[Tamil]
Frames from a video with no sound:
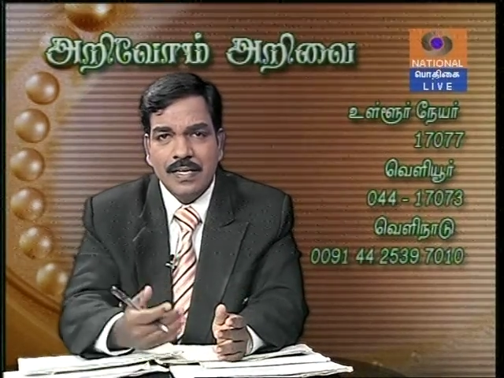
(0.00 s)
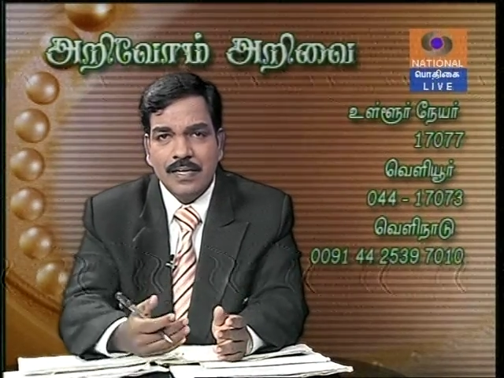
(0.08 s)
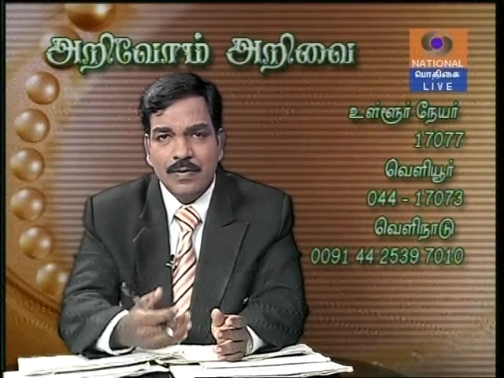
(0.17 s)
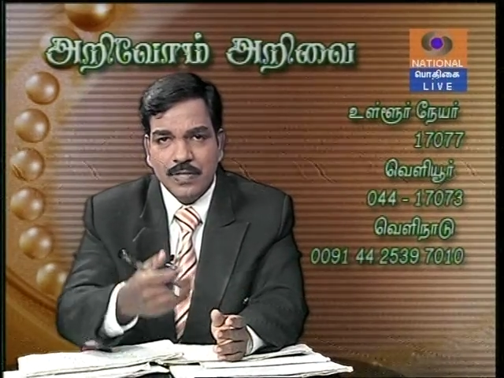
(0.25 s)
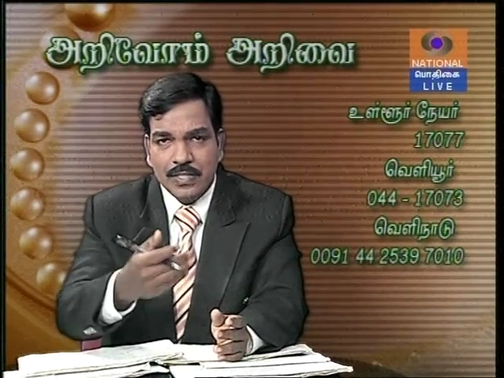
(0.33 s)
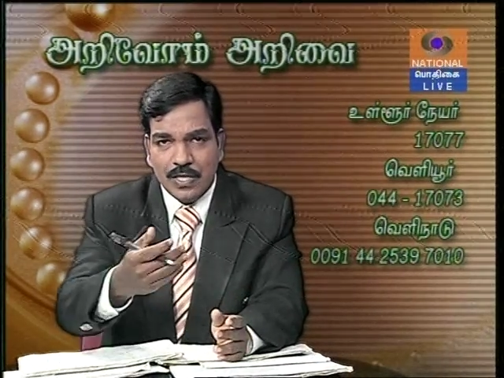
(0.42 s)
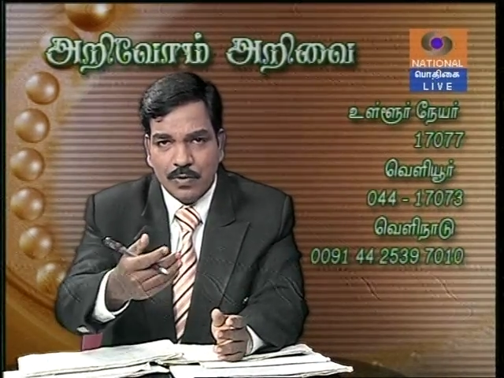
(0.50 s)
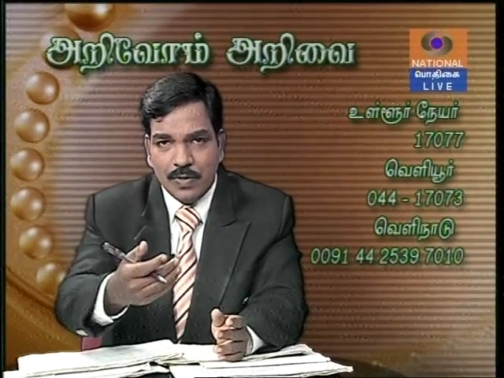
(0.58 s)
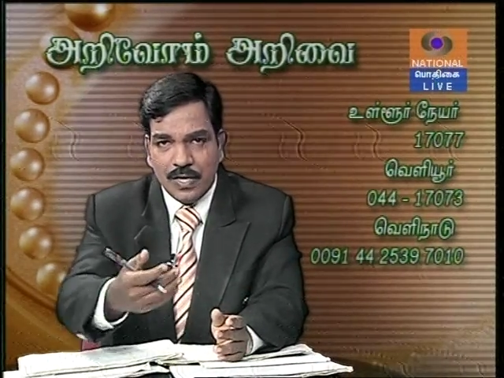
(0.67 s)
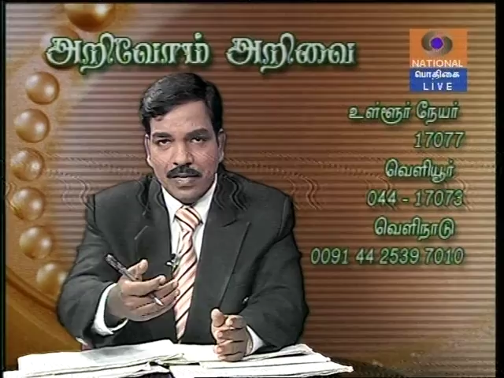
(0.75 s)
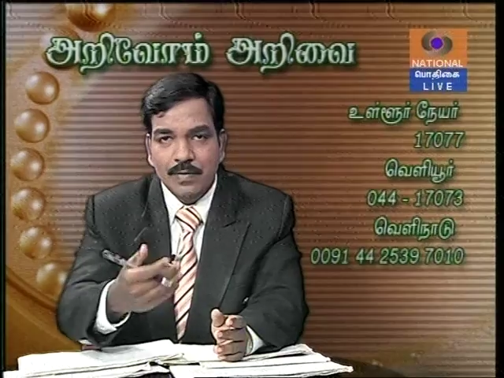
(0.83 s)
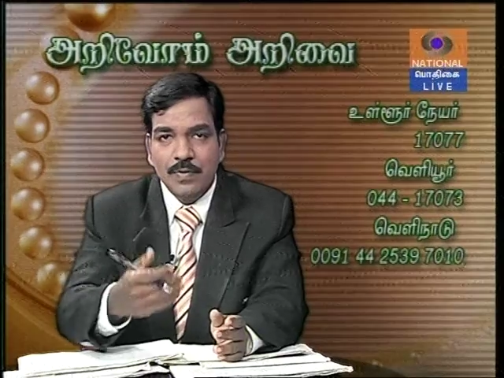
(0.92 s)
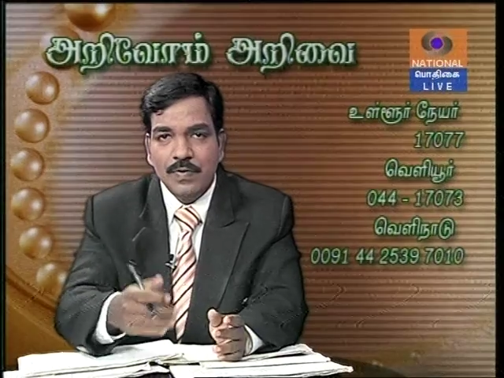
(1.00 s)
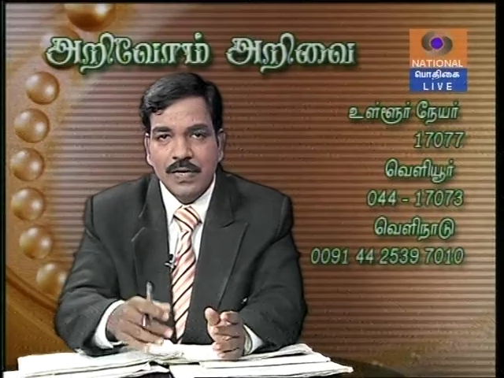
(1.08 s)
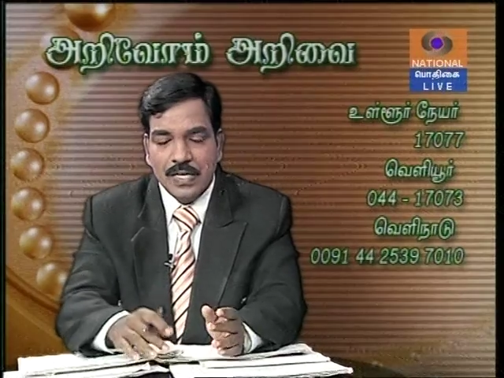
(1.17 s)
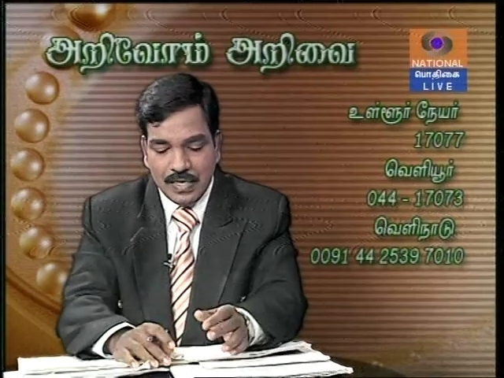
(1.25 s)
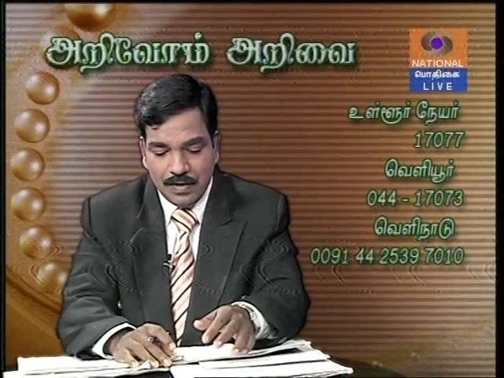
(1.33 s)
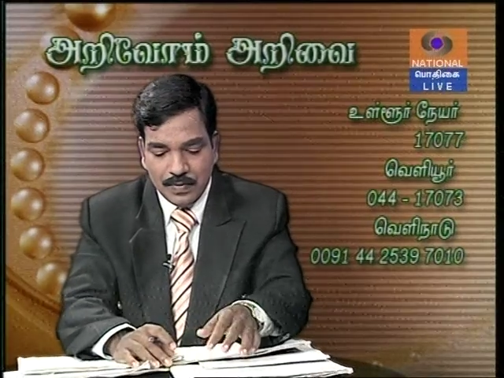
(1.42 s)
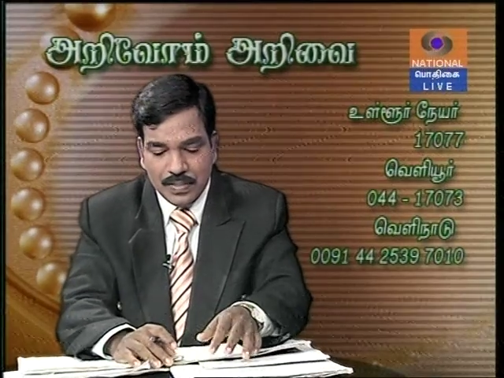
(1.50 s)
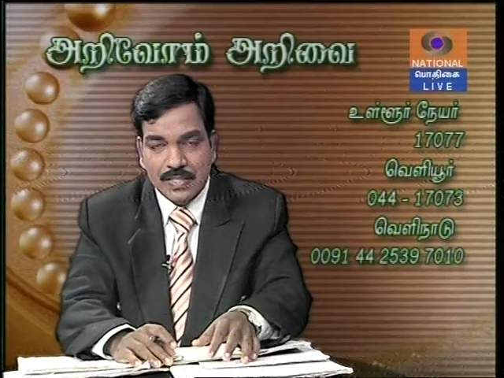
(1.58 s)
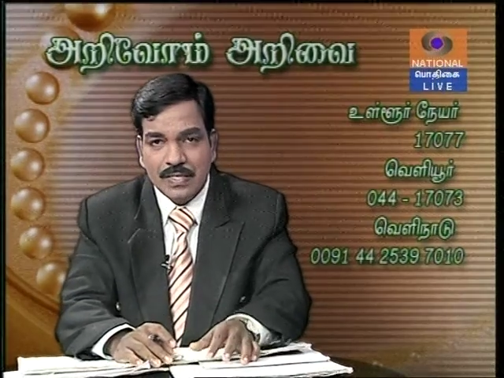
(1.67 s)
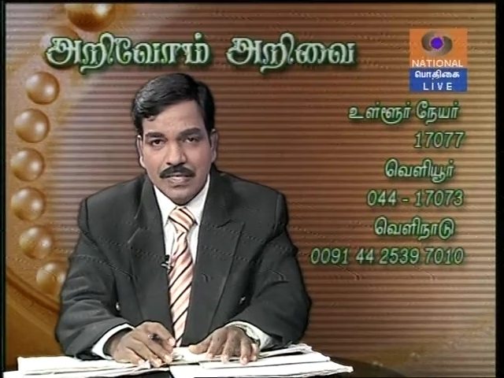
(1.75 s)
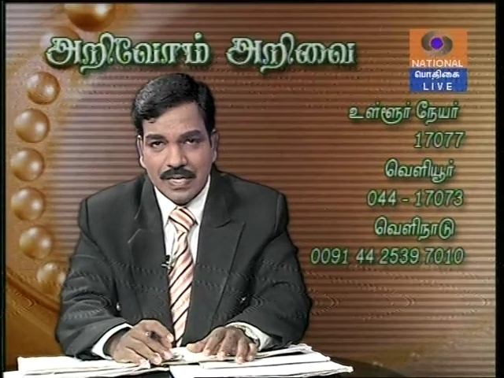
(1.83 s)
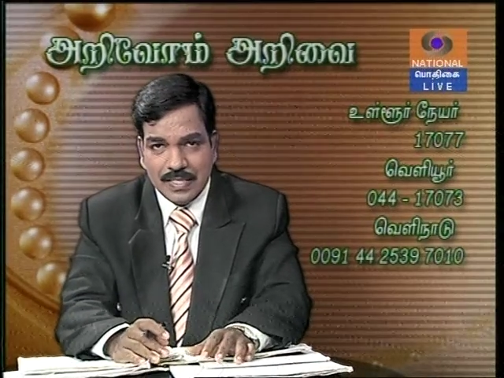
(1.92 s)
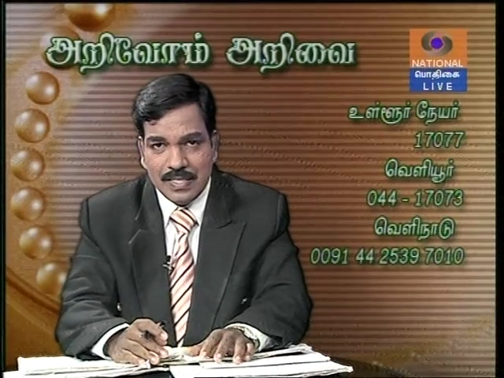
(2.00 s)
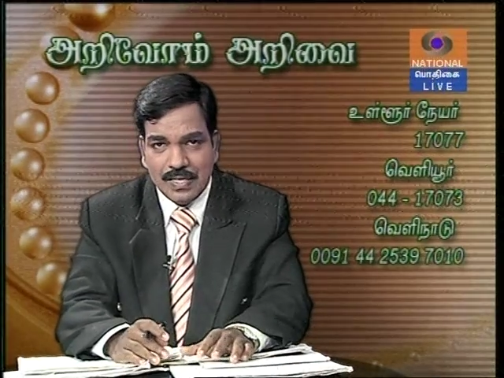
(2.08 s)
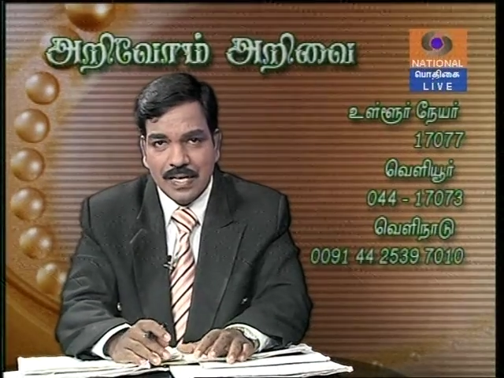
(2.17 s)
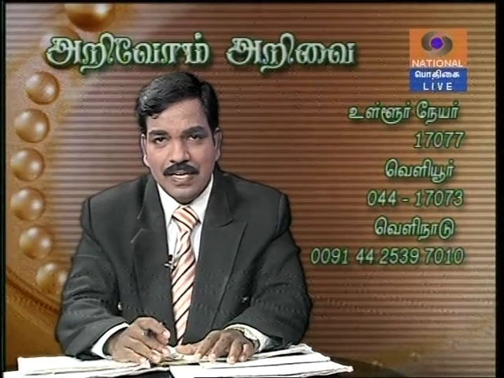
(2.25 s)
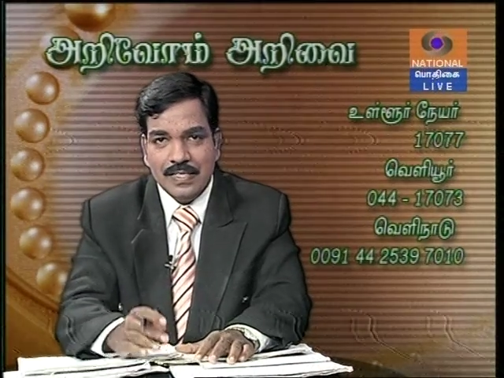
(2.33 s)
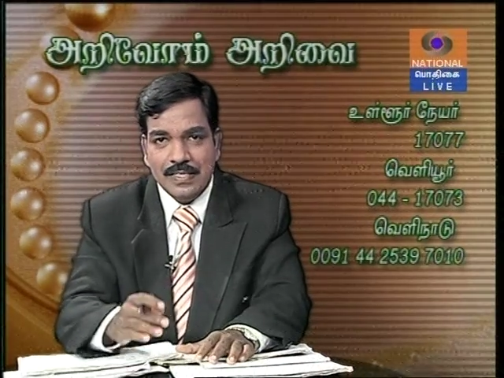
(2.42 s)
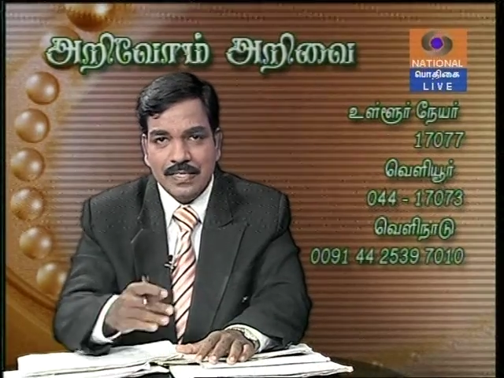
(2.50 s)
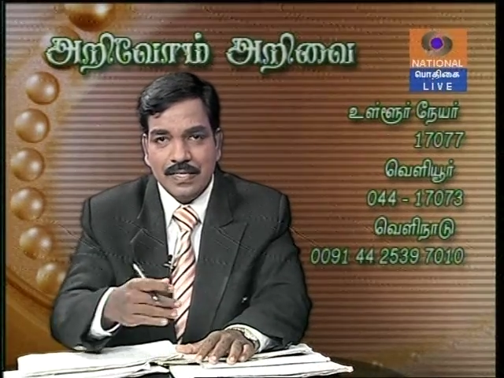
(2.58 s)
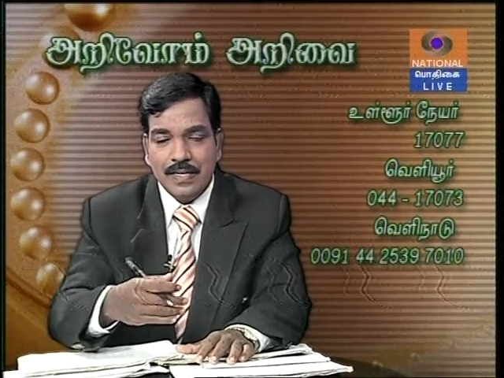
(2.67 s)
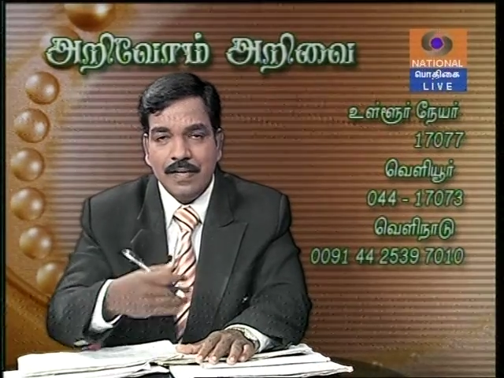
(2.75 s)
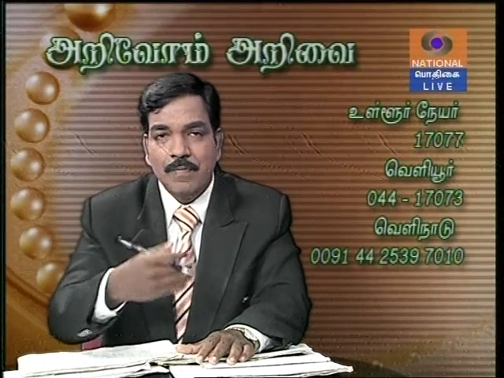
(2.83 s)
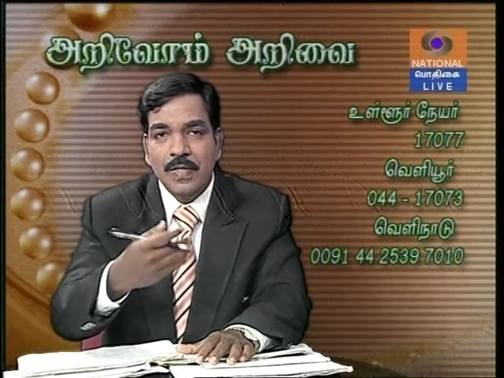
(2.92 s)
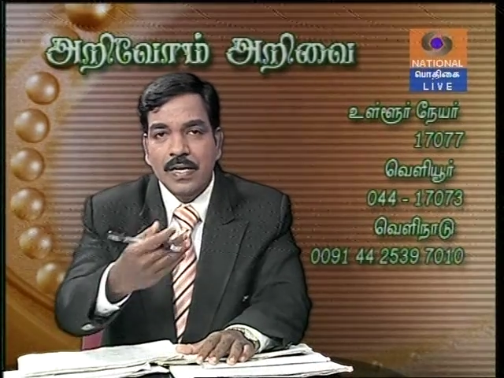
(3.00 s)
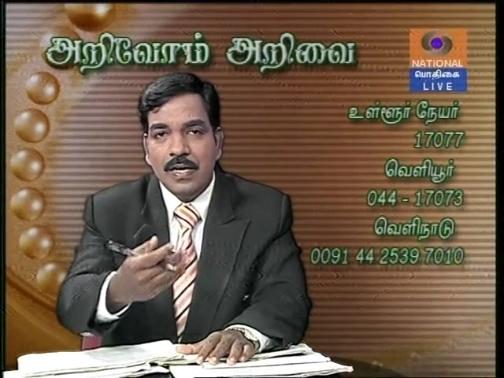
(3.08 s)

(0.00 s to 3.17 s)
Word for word: நேர்கள் வந்து தங்களுடைய அனுபவங்களை எல்லாம் வந்து கடிதங்களாக எழுதியிருக்காங்க